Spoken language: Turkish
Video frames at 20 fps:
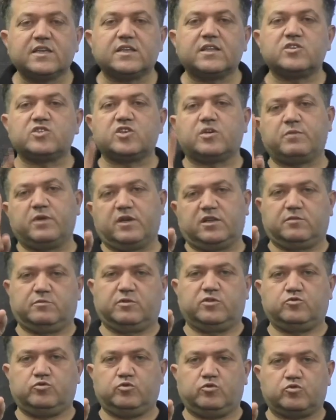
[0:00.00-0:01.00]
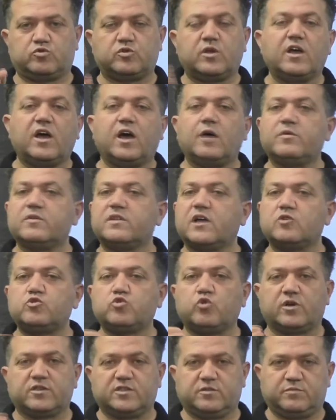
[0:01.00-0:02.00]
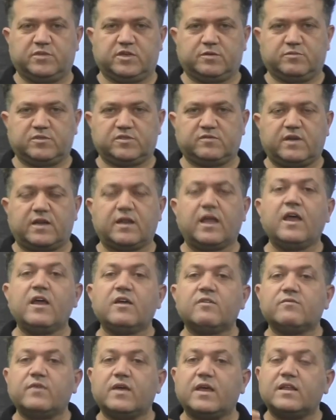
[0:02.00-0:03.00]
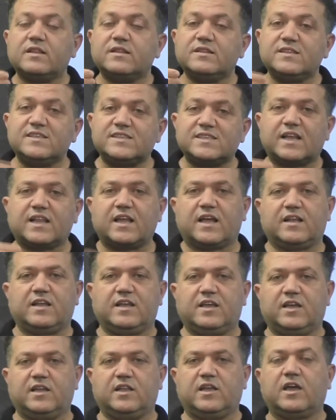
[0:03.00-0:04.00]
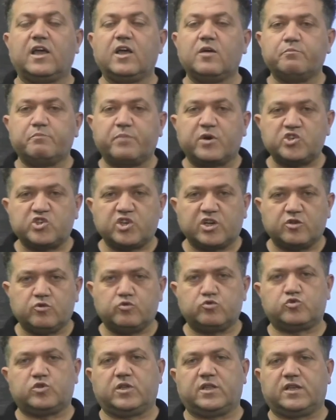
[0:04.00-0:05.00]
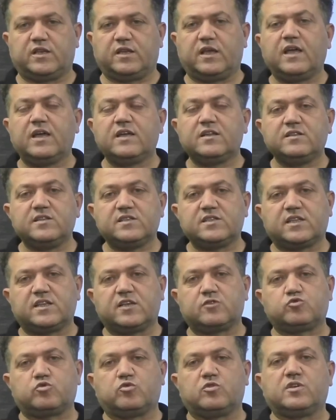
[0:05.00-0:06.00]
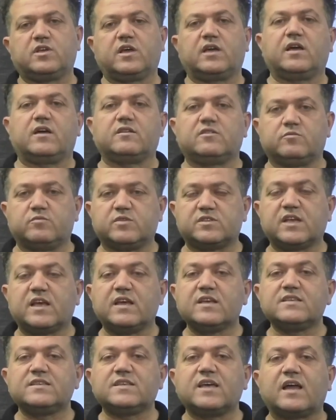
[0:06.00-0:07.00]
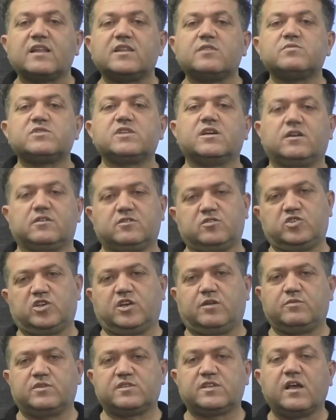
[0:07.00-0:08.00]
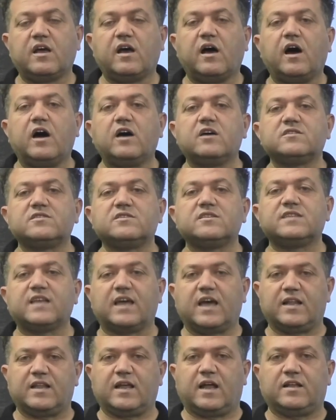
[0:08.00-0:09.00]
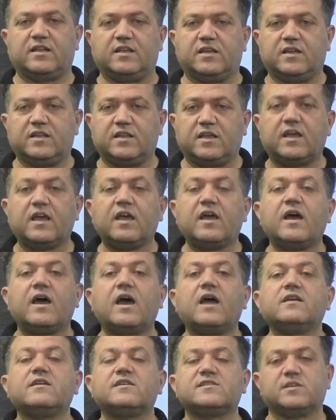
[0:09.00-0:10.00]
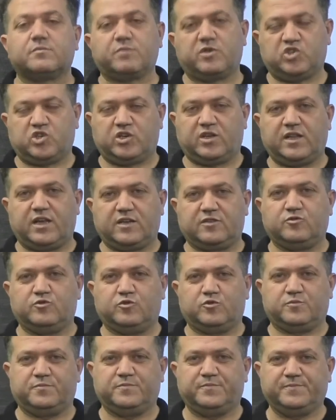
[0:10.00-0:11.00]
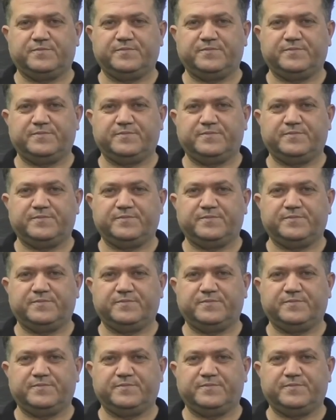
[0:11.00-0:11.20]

geleceğe bir adım atıyoruz. Ama daha çok adımlarımız var ve liselerle ilgili başarı yüzdeleri, liseden sonraki hayatımız kendimize katacağımız artı değerlerle ilgili herkese başarılar diliyorum.